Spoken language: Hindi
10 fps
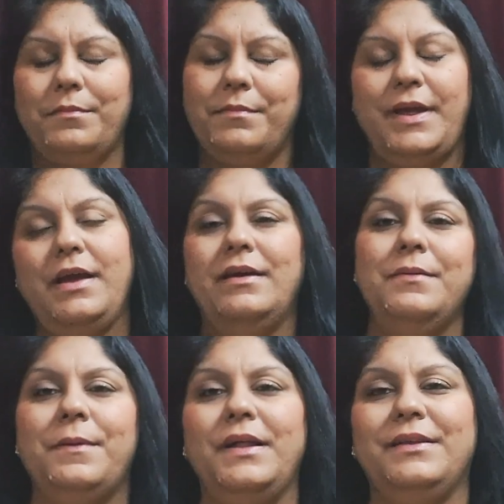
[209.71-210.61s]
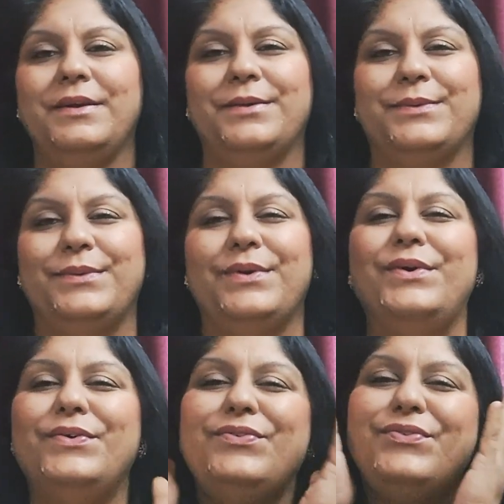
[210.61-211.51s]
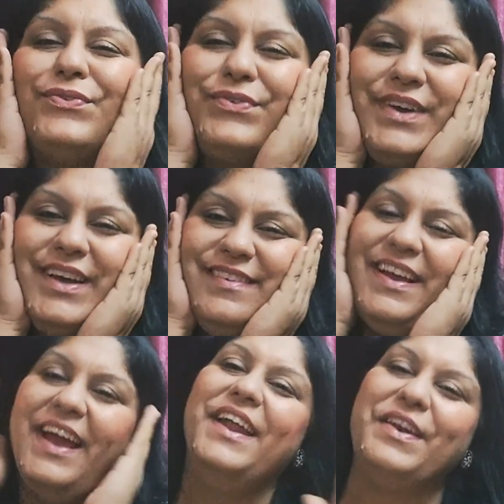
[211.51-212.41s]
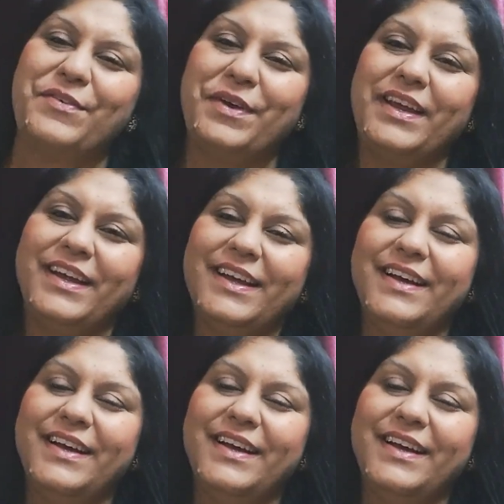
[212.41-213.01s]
मैं अगर बात करूँ ऑफ हिज एंट्री